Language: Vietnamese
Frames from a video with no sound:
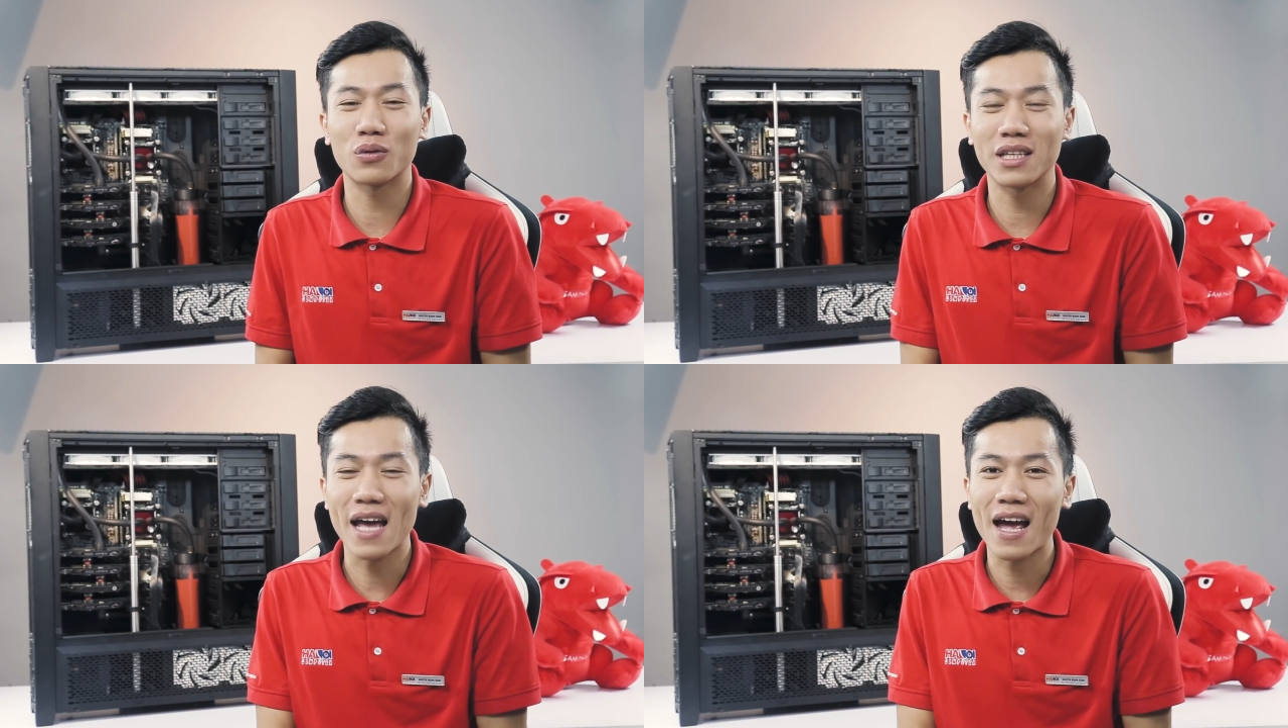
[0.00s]

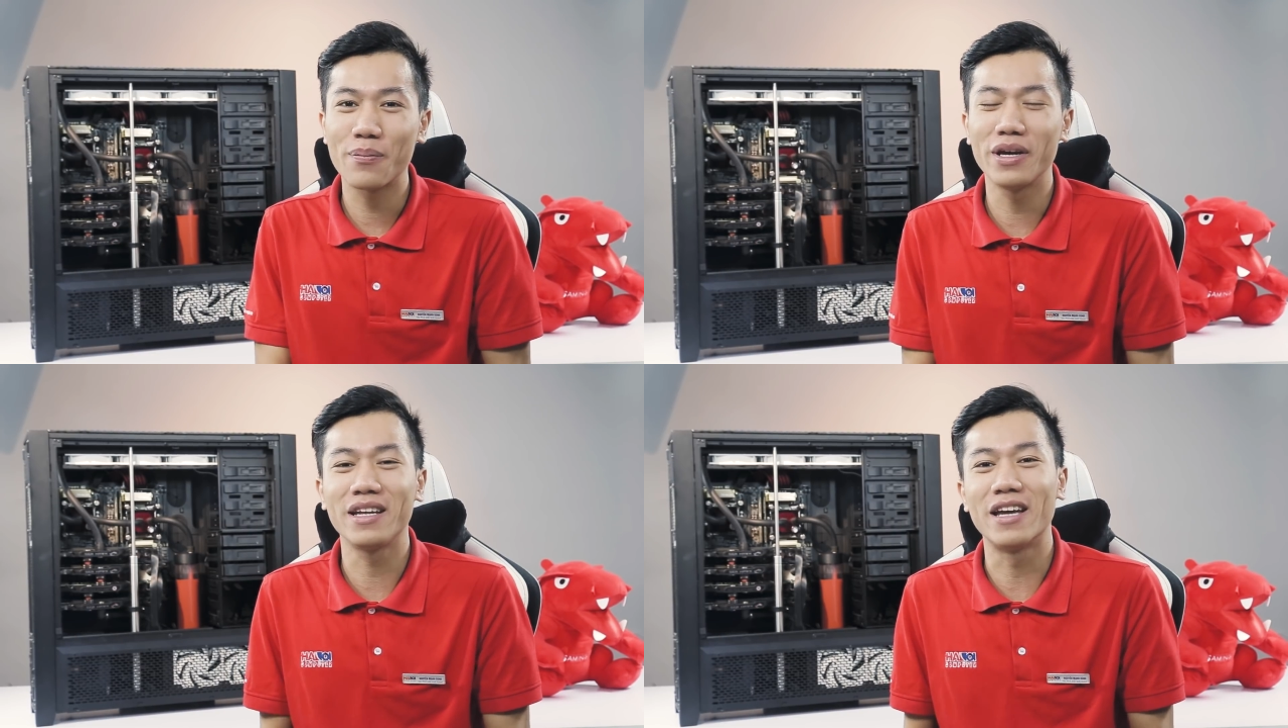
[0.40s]
Ti
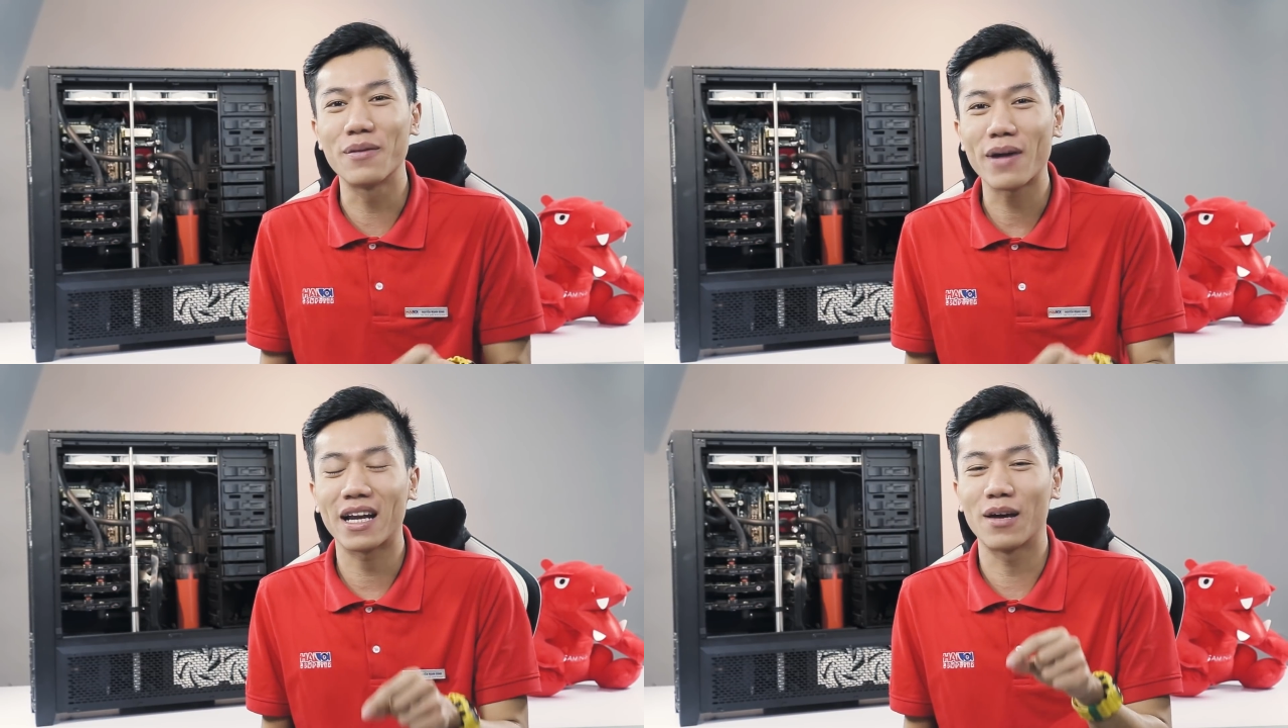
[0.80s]
mình
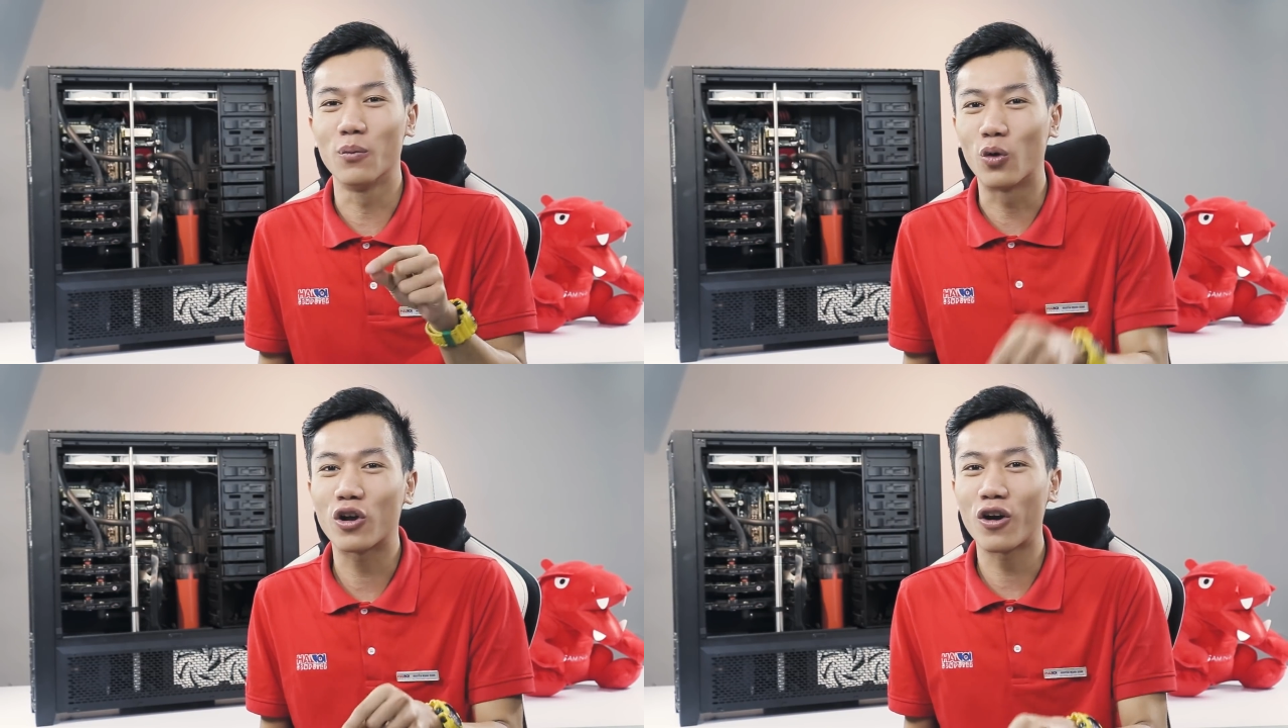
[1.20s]
nhấn mạnh là
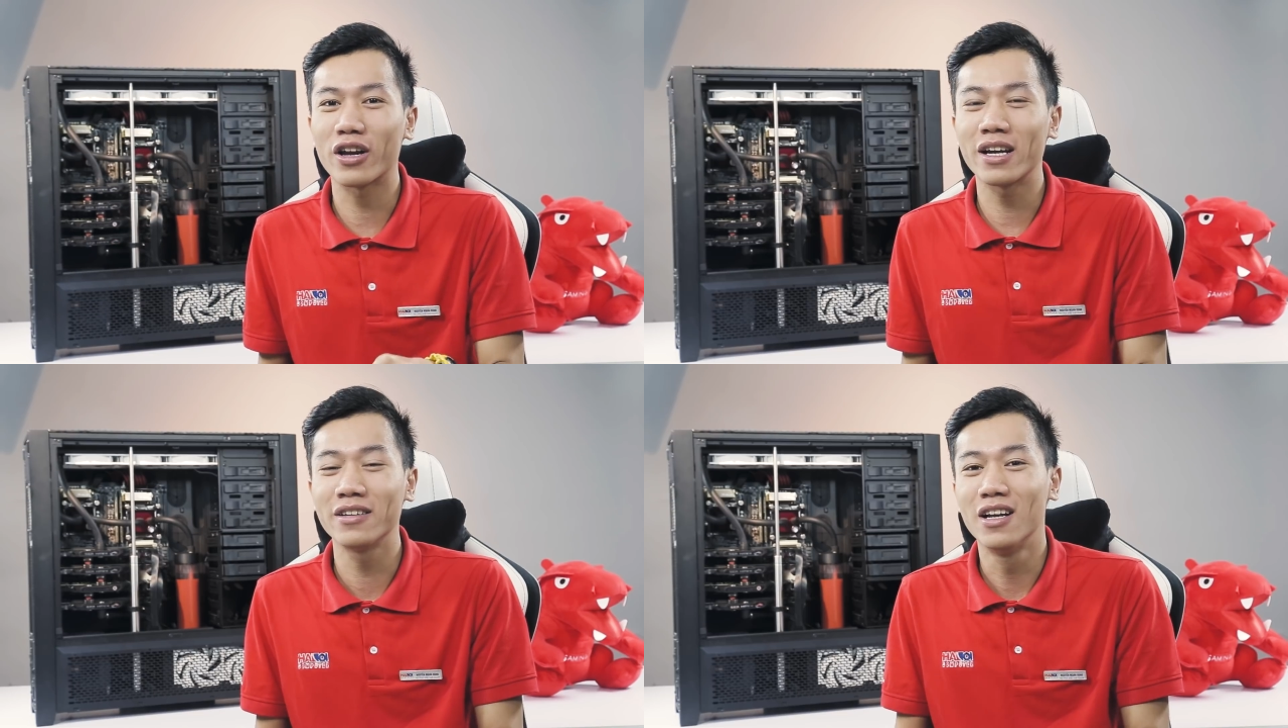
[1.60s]
bốn con
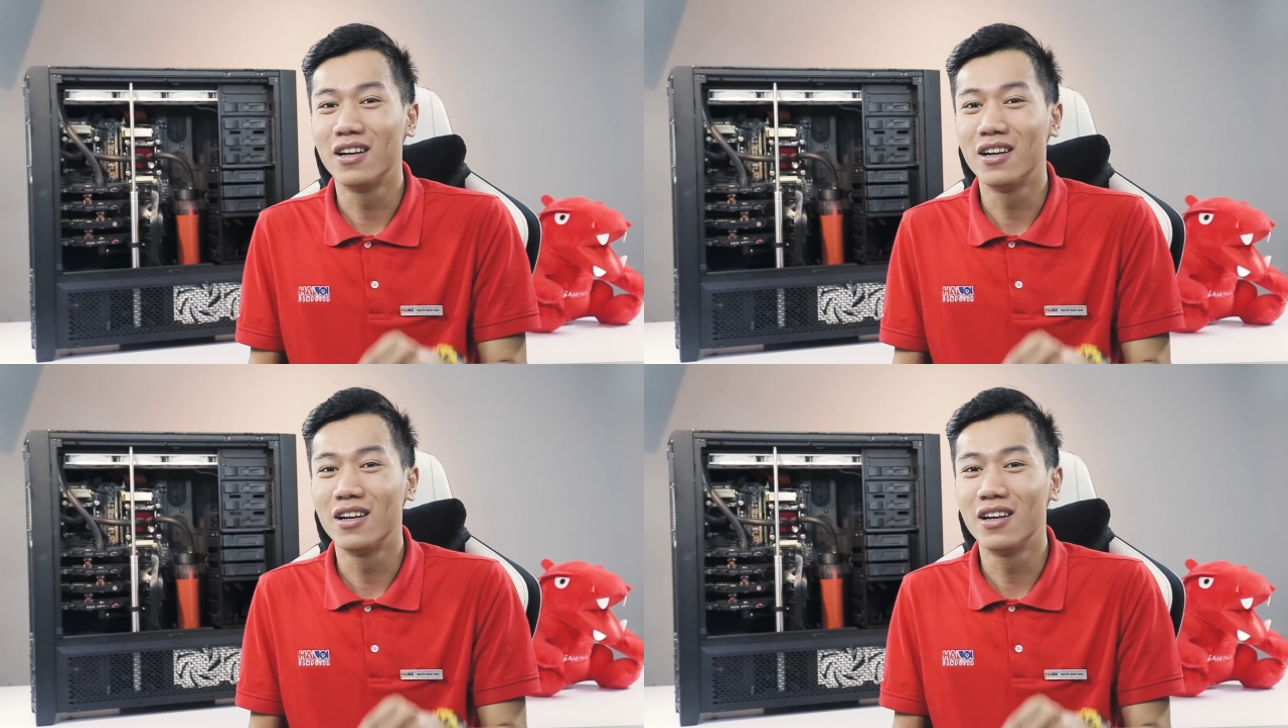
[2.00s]
á,